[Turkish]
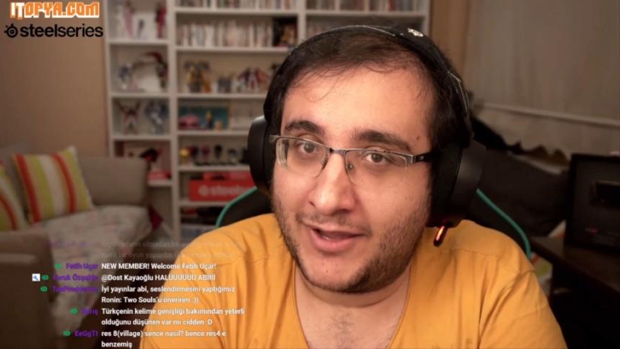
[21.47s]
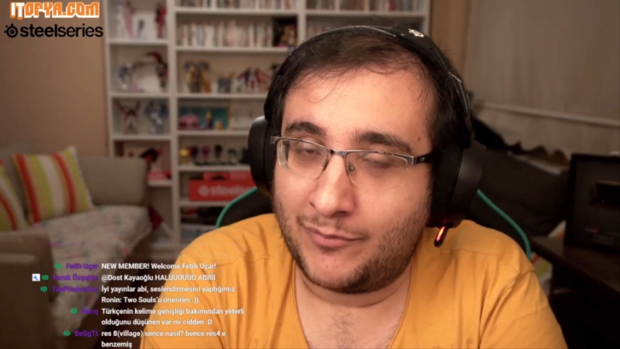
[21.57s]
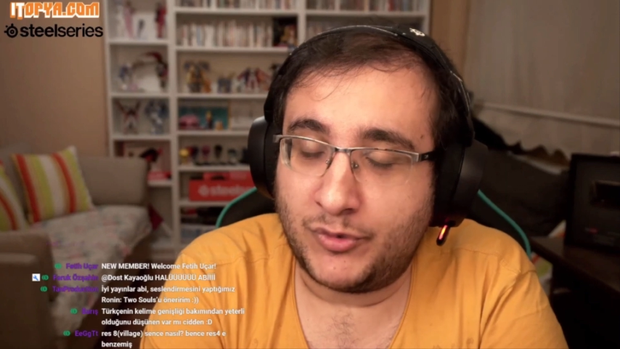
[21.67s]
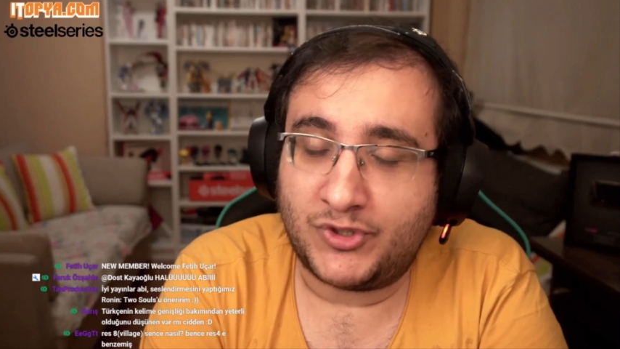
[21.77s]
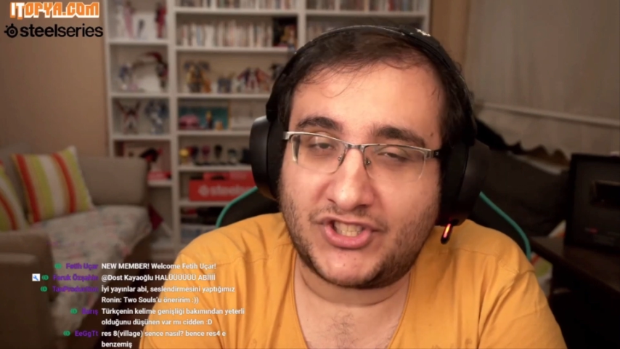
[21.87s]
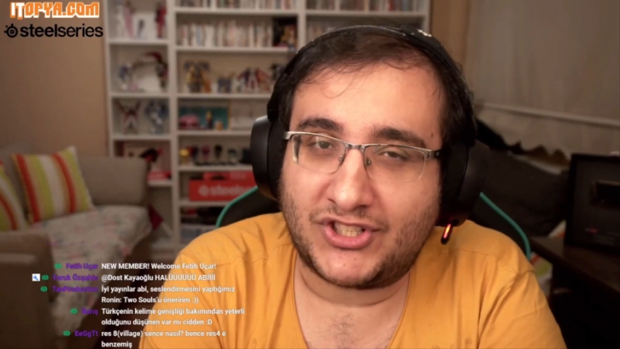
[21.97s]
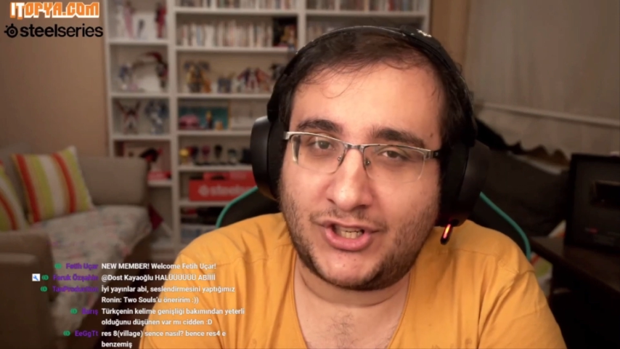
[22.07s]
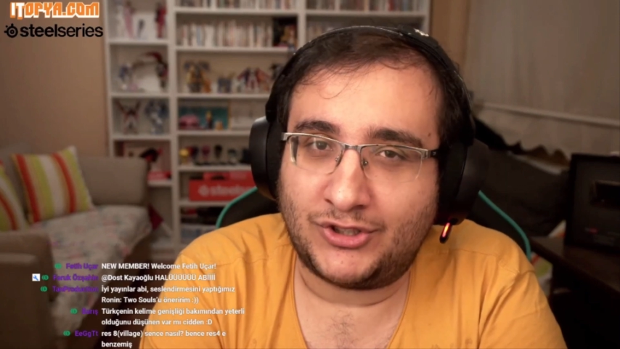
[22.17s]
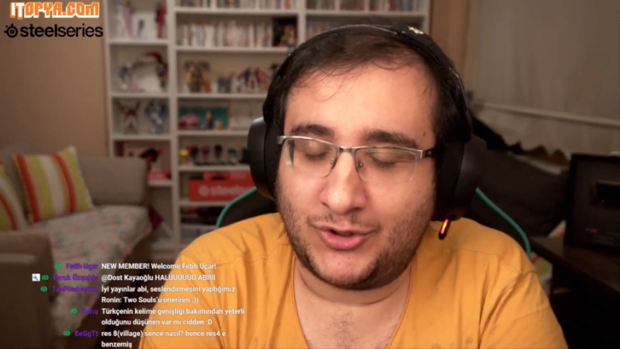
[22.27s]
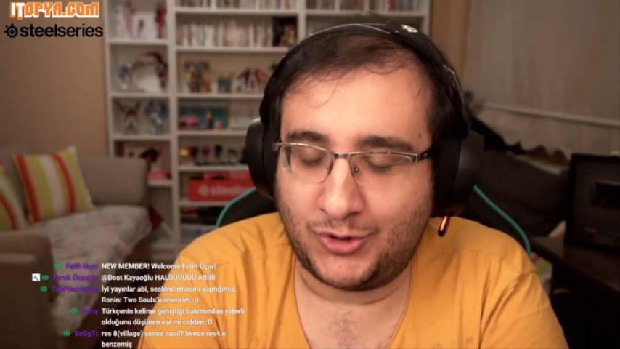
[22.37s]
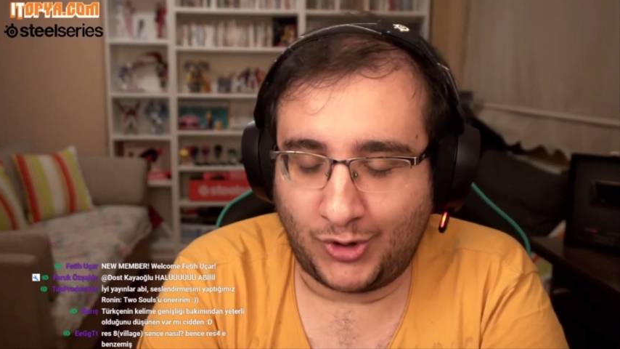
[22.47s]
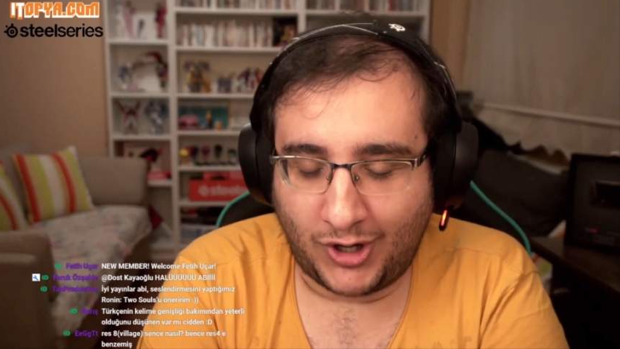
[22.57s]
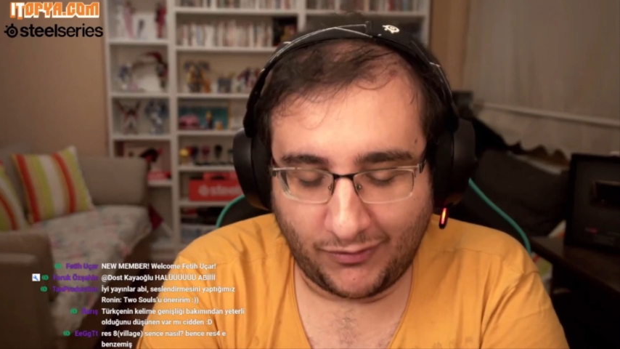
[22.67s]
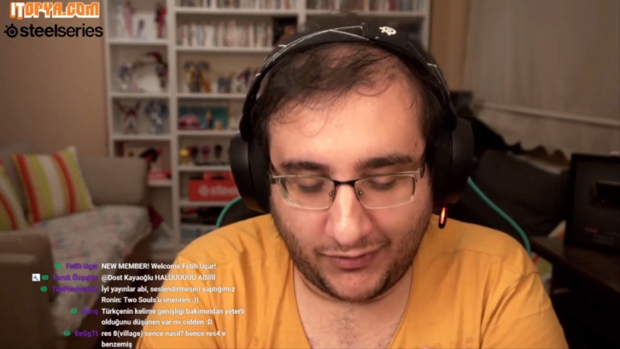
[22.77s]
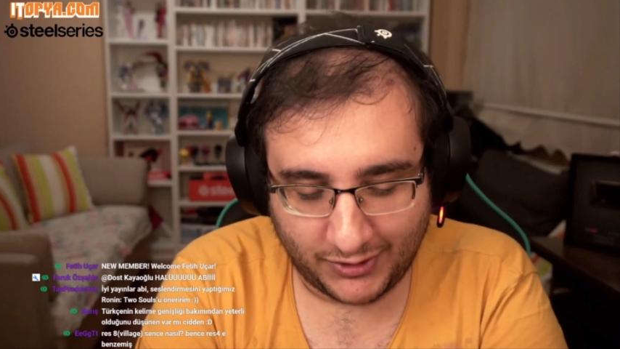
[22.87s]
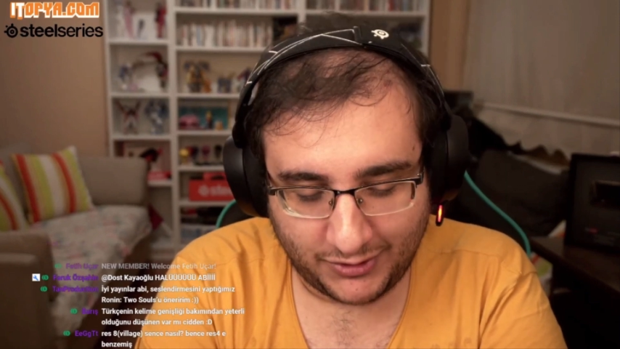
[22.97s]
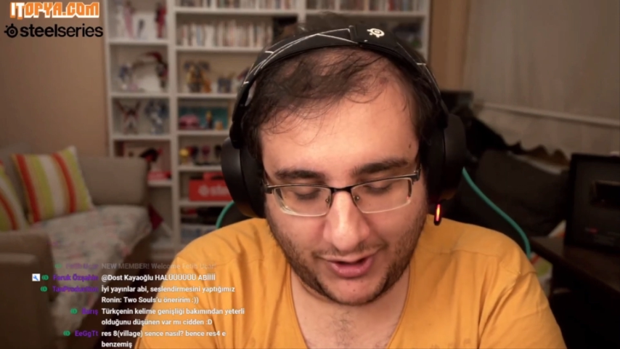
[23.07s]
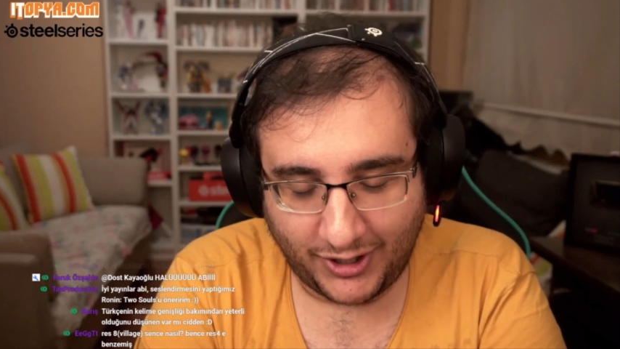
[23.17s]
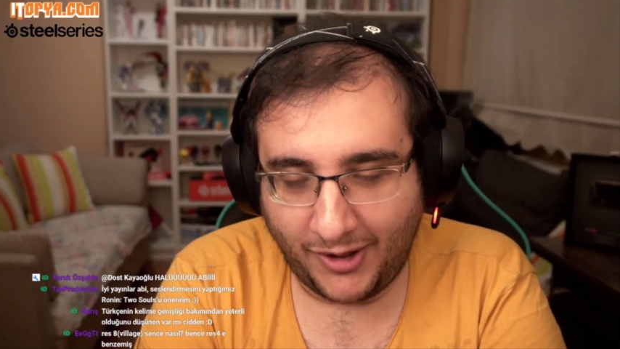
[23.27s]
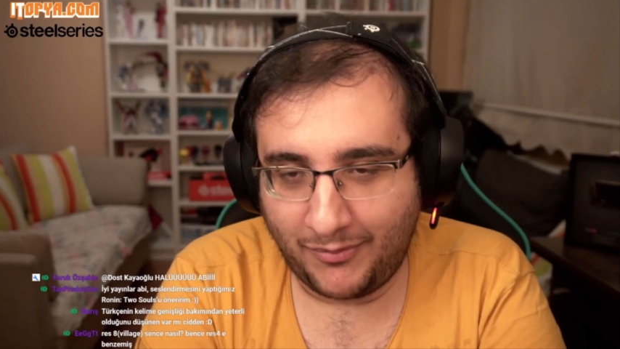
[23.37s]
Bütçe sıkıntınız yok. Kafanıza
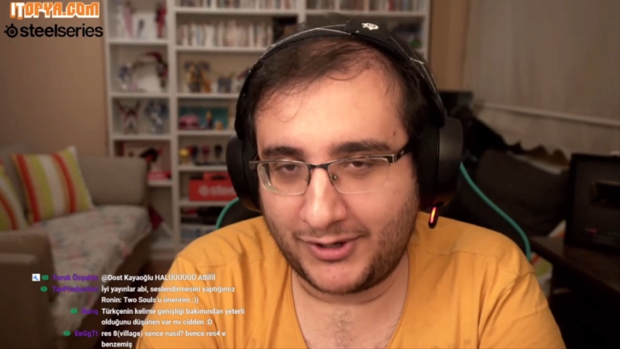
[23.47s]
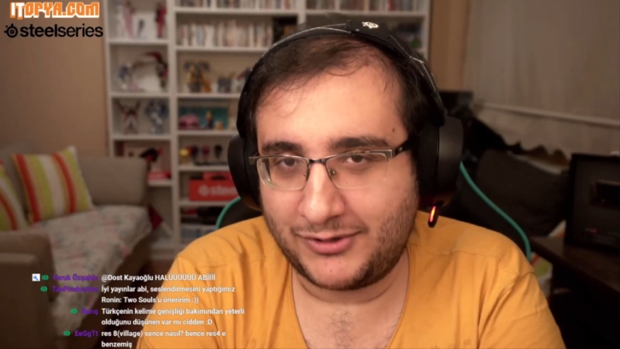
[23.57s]
göre ne yapmak